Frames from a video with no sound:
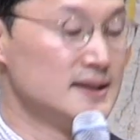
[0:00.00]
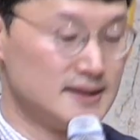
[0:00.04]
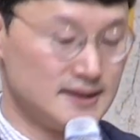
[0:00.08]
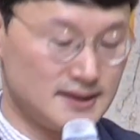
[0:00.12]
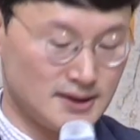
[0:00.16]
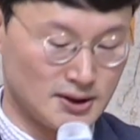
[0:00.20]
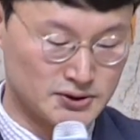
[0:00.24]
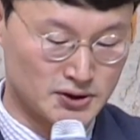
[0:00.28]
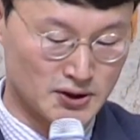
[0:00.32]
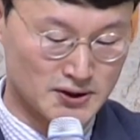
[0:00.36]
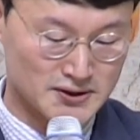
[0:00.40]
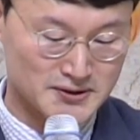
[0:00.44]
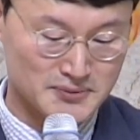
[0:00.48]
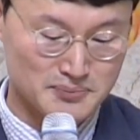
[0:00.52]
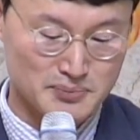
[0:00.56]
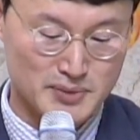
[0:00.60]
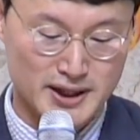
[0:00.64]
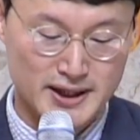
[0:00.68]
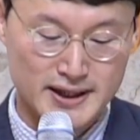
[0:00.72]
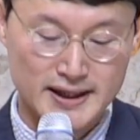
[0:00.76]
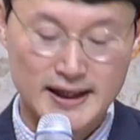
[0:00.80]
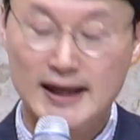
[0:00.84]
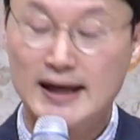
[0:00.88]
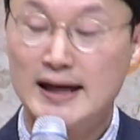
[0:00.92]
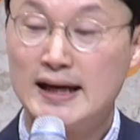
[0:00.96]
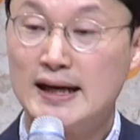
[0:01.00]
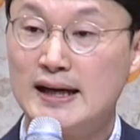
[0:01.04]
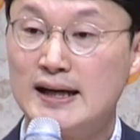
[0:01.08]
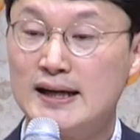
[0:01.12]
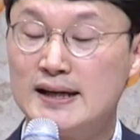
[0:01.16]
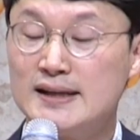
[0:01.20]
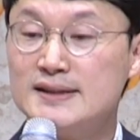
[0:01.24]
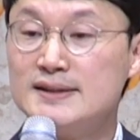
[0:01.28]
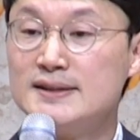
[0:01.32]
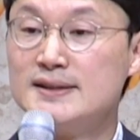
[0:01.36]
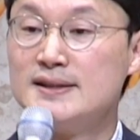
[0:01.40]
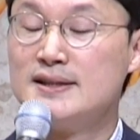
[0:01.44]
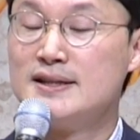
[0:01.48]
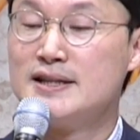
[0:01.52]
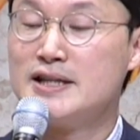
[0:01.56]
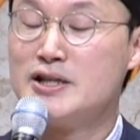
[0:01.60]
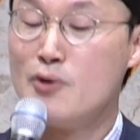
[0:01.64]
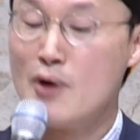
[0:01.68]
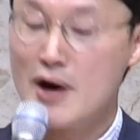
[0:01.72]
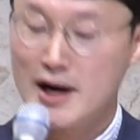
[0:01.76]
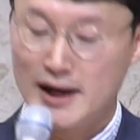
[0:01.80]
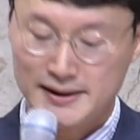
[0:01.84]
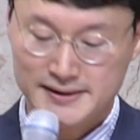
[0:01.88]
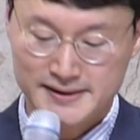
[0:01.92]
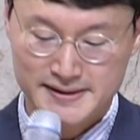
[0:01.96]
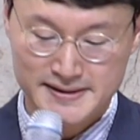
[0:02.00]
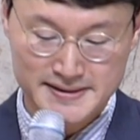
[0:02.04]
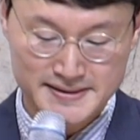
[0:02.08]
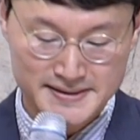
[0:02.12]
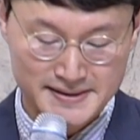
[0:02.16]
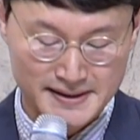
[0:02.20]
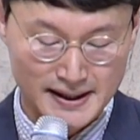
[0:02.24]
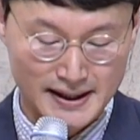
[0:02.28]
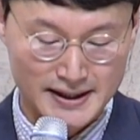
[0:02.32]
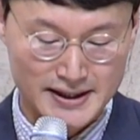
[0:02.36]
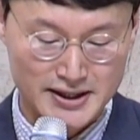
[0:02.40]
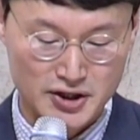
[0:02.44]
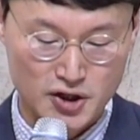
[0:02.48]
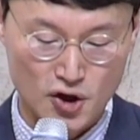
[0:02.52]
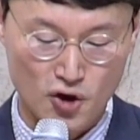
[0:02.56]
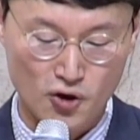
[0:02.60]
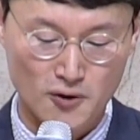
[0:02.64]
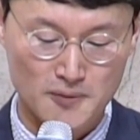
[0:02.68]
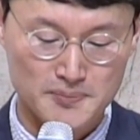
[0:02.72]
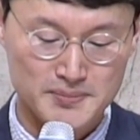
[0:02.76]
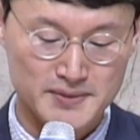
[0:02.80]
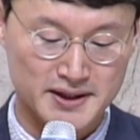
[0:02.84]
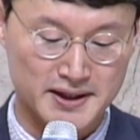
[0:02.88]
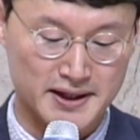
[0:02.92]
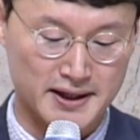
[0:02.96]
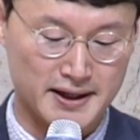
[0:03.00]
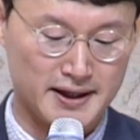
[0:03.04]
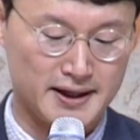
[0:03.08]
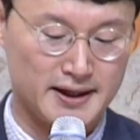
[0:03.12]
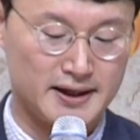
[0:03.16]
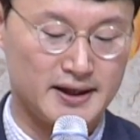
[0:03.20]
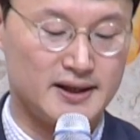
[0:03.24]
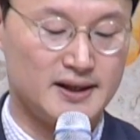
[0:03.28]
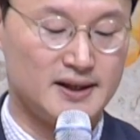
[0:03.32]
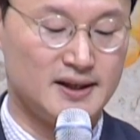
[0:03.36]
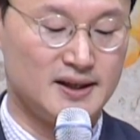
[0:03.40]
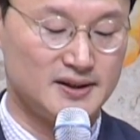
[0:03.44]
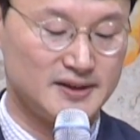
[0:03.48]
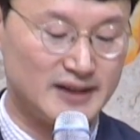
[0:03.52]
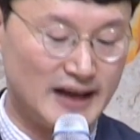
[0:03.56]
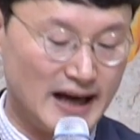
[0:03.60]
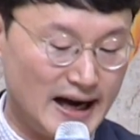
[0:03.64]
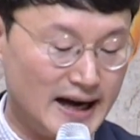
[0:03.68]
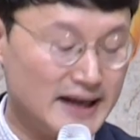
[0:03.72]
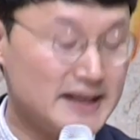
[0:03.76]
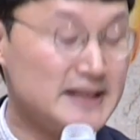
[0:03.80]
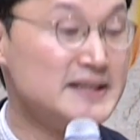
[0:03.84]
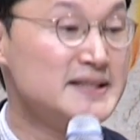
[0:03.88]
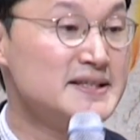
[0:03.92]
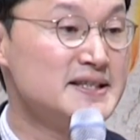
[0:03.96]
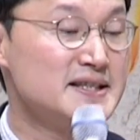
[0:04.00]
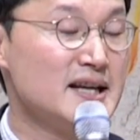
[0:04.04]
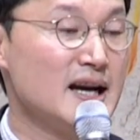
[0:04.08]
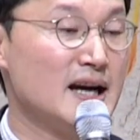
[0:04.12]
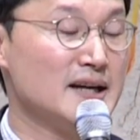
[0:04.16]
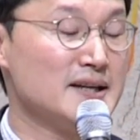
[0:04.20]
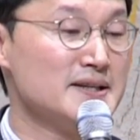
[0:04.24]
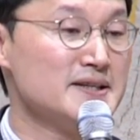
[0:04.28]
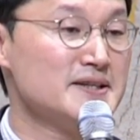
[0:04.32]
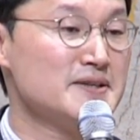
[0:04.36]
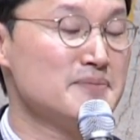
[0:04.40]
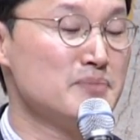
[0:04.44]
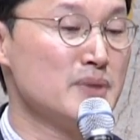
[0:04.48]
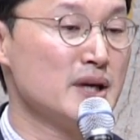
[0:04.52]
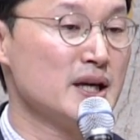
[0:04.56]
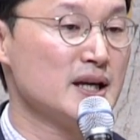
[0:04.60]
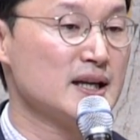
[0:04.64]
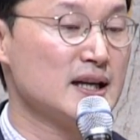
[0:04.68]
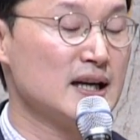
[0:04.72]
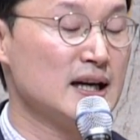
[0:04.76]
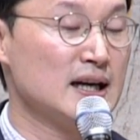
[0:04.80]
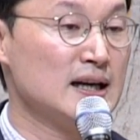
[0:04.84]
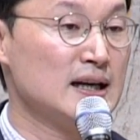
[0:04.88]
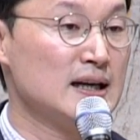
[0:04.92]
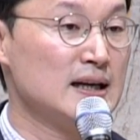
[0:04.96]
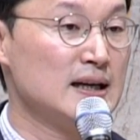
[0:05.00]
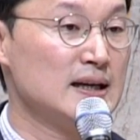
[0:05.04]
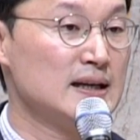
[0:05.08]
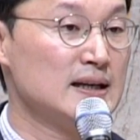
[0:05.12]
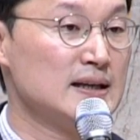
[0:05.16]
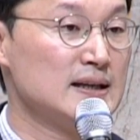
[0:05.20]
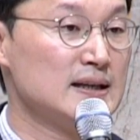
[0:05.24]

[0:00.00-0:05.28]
어떻습니까? 이와 같은 쓰라린 경험들이 다 있지 않으십니까?